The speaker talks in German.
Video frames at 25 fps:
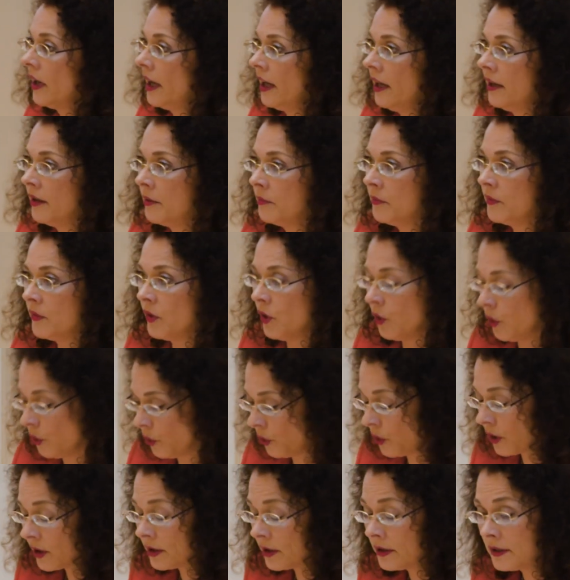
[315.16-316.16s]
ähm,
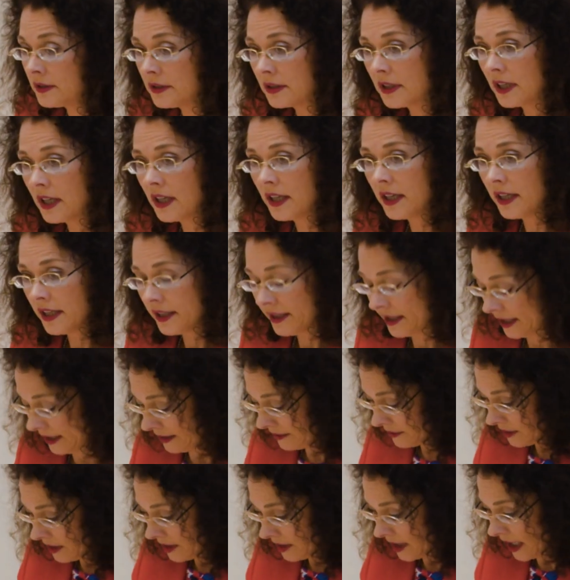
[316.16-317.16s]
hören.
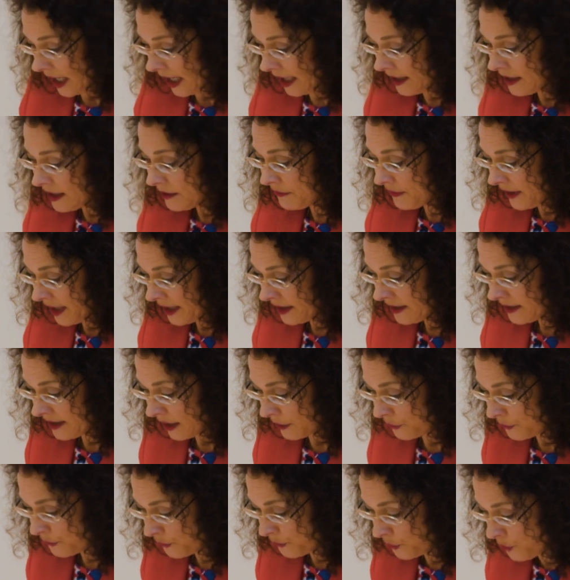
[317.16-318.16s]
Ja, alle waren
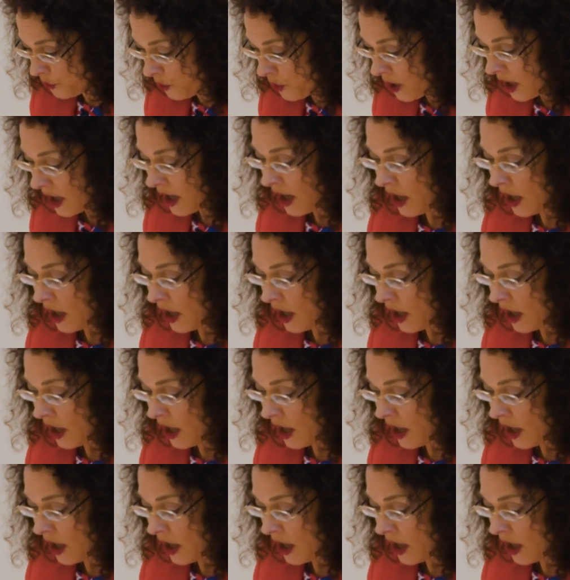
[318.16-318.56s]
dafür,